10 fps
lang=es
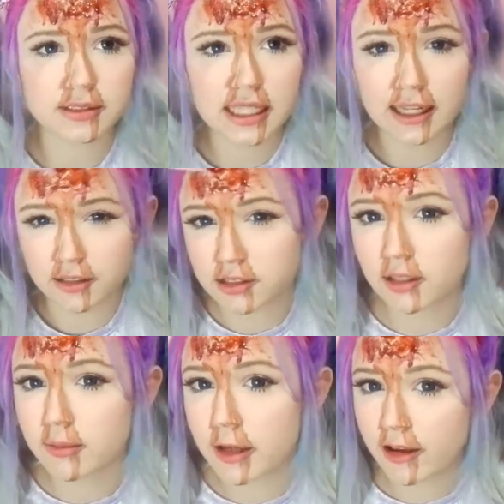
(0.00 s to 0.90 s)
o sea, no
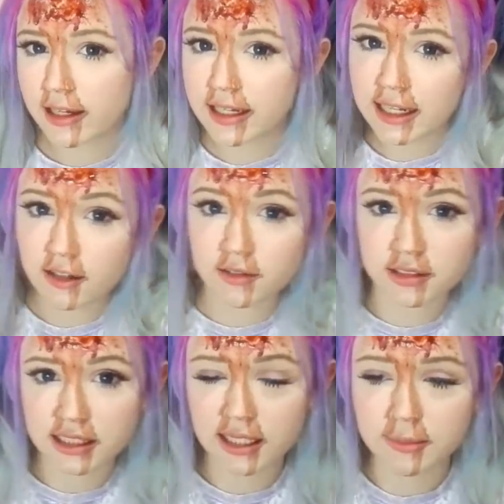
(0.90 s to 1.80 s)
solo me van a ir a
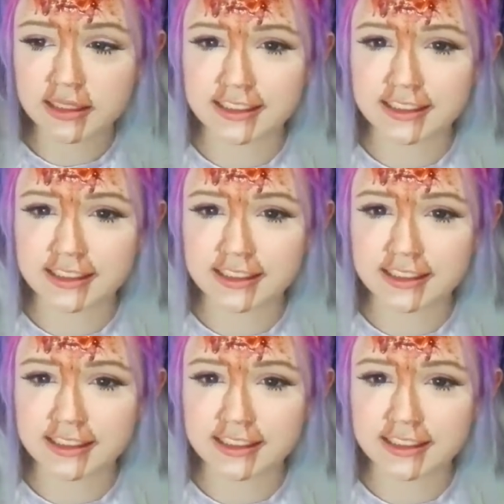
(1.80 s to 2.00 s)
conocer a mí,